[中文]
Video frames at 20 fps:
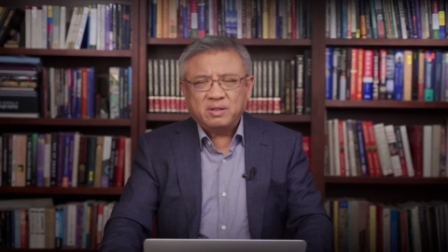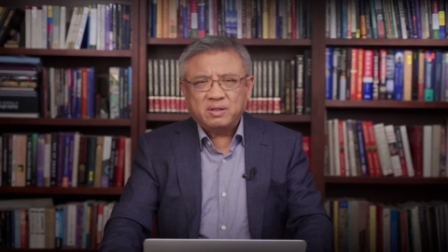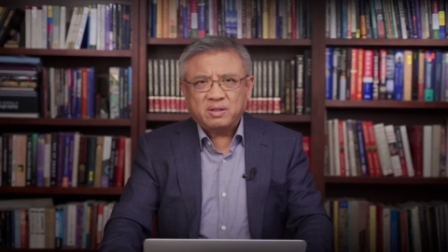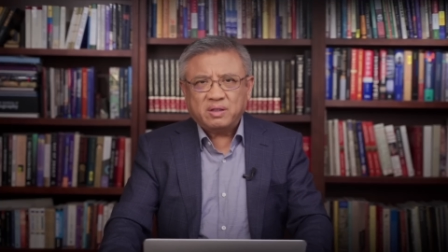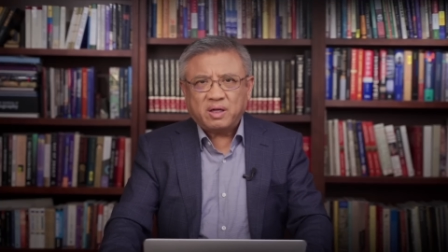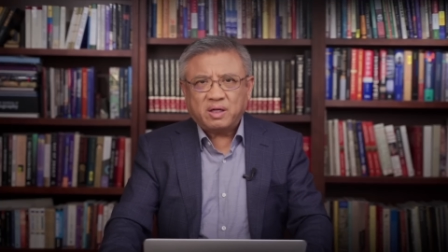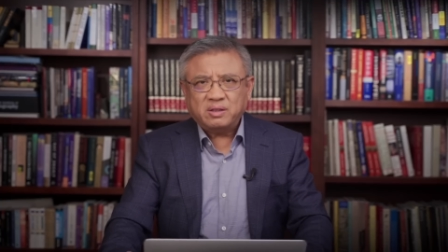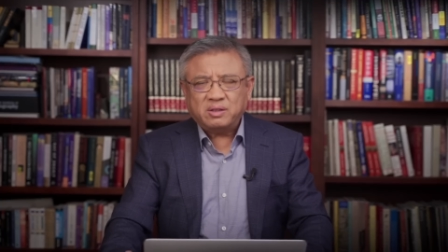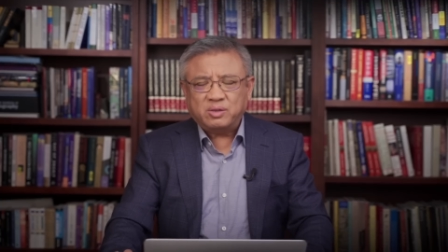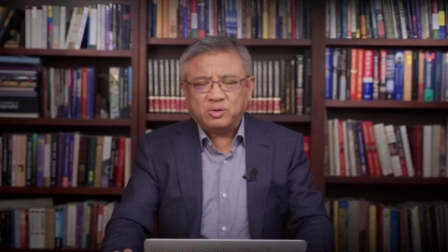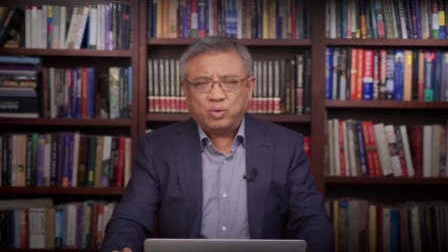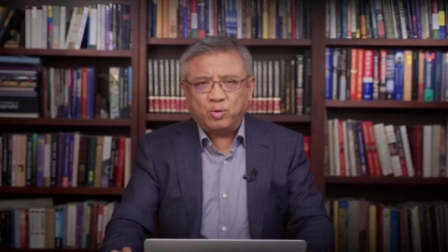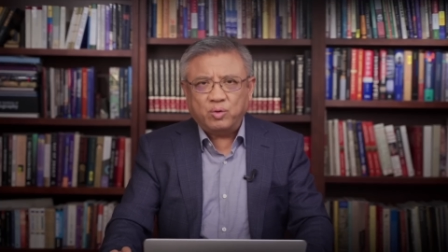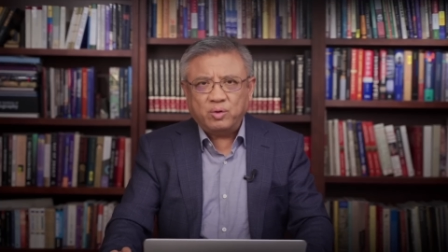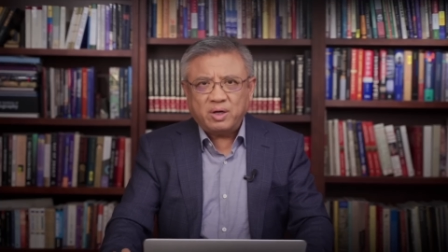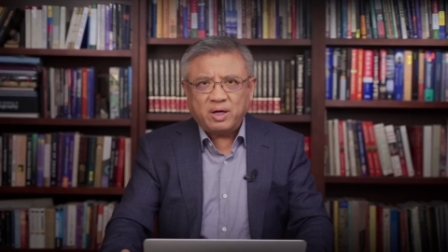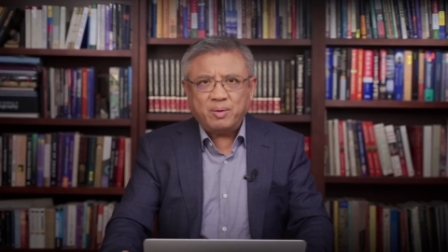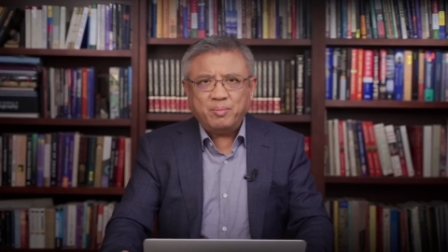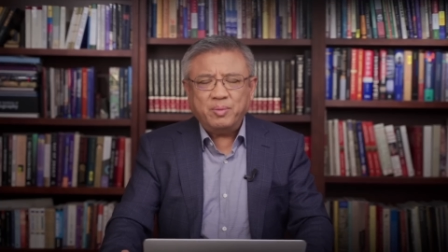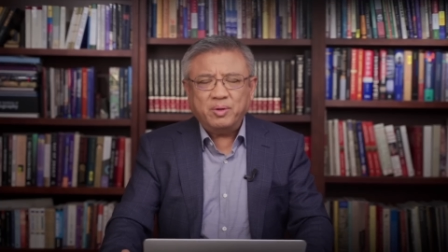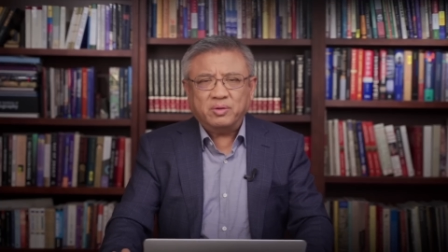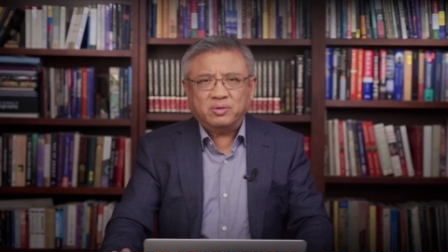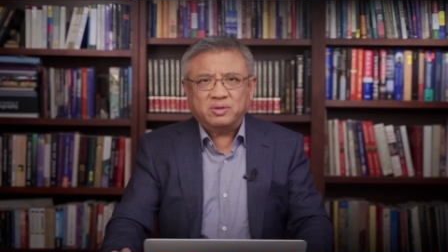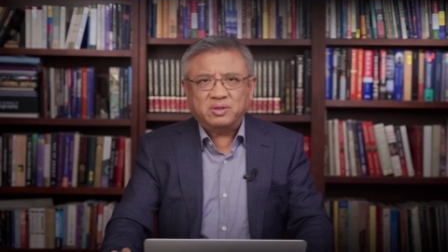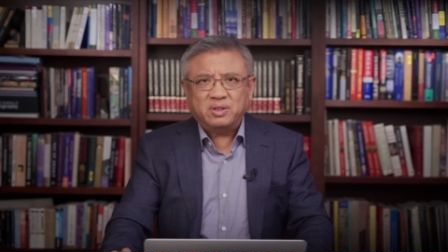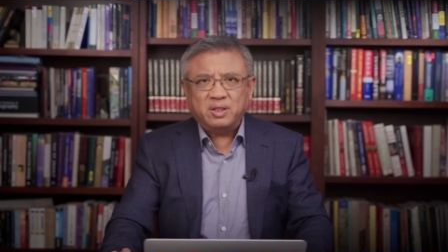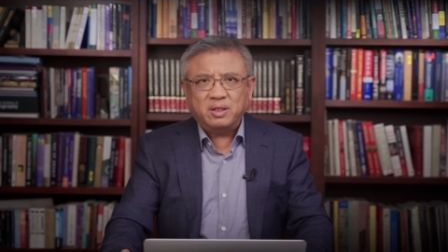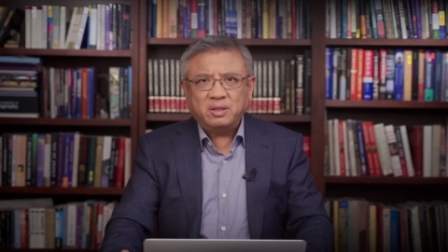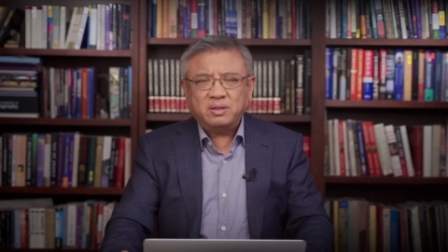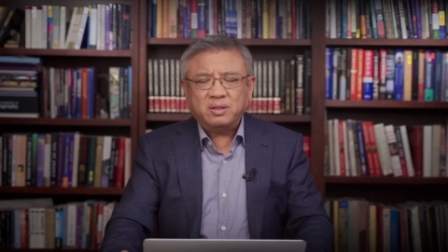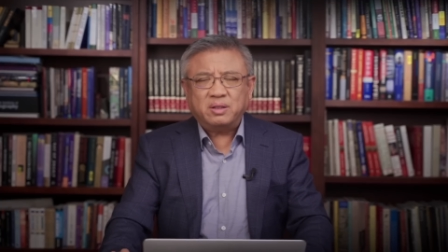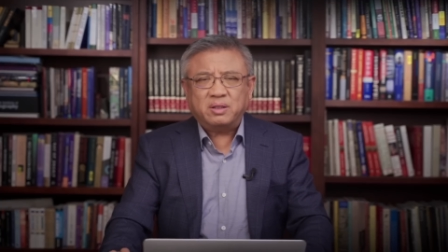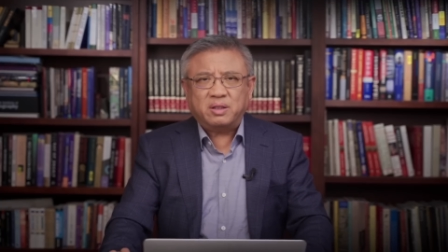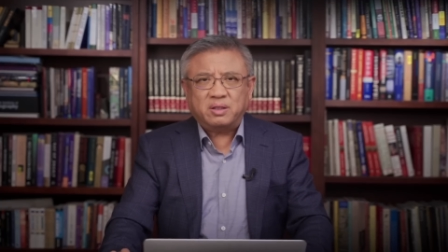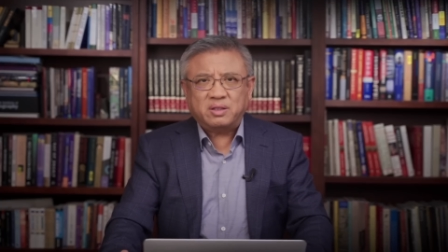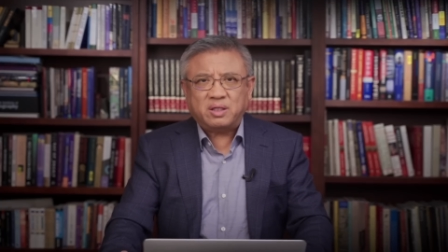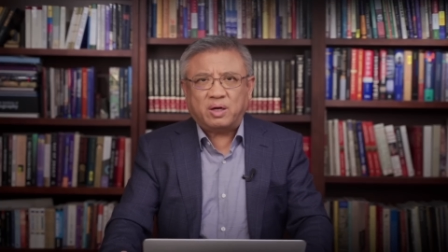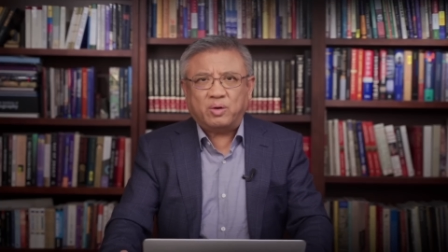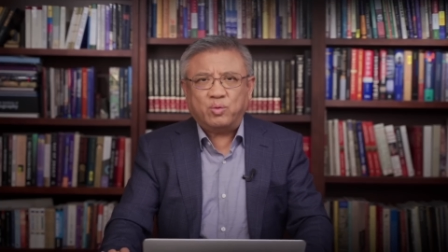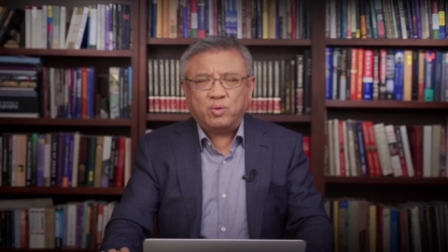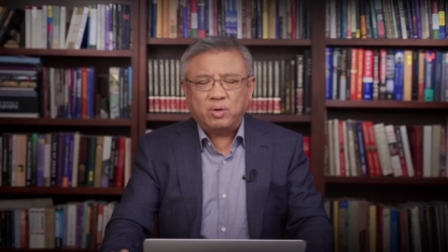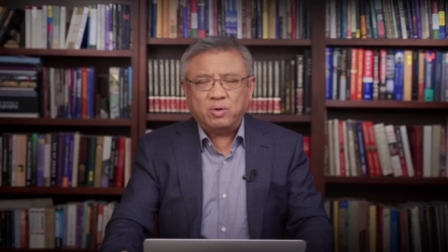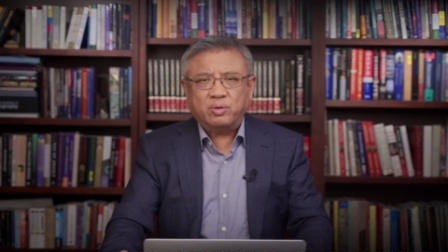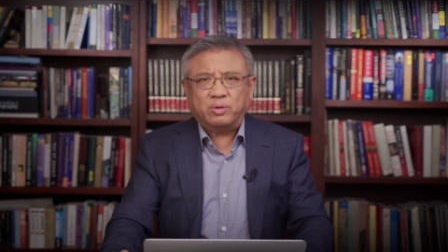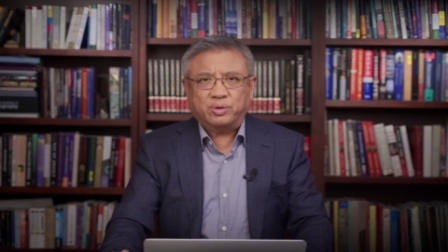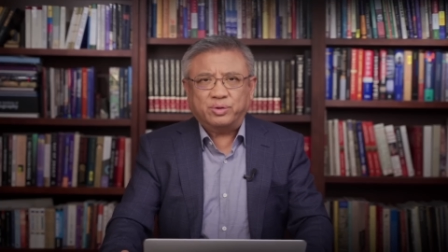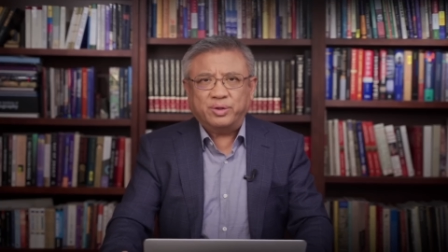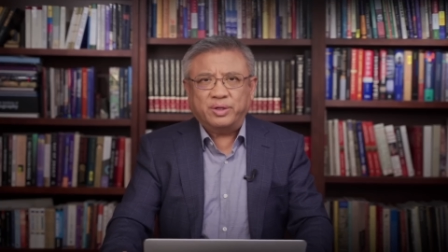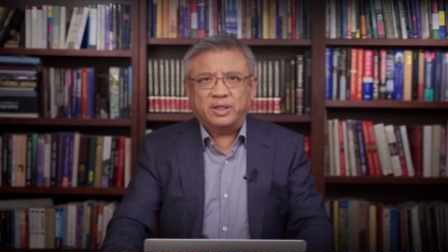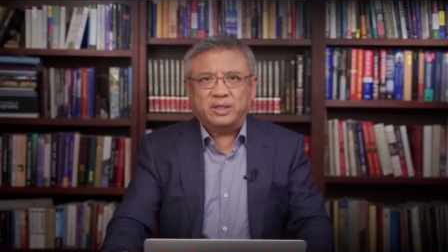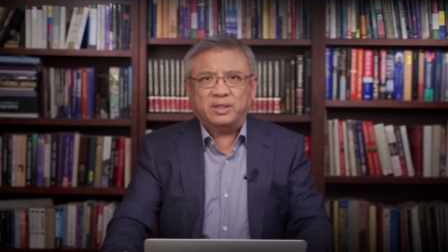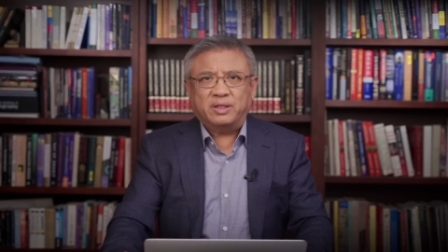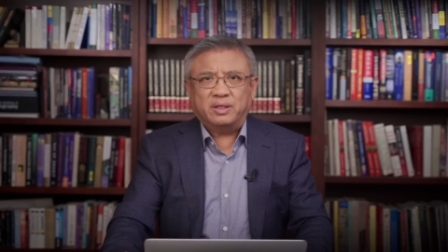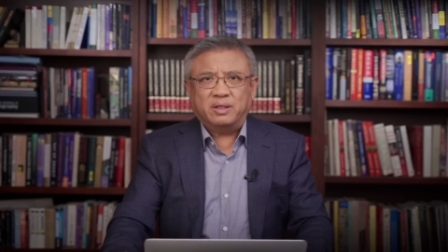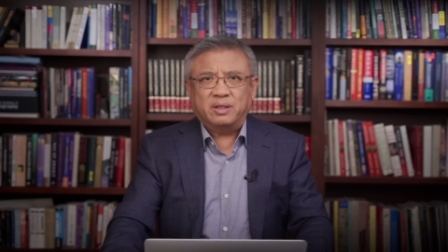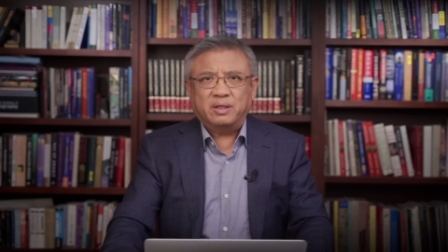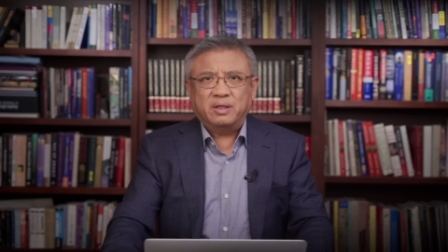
他从来没有真正的掌握过权力。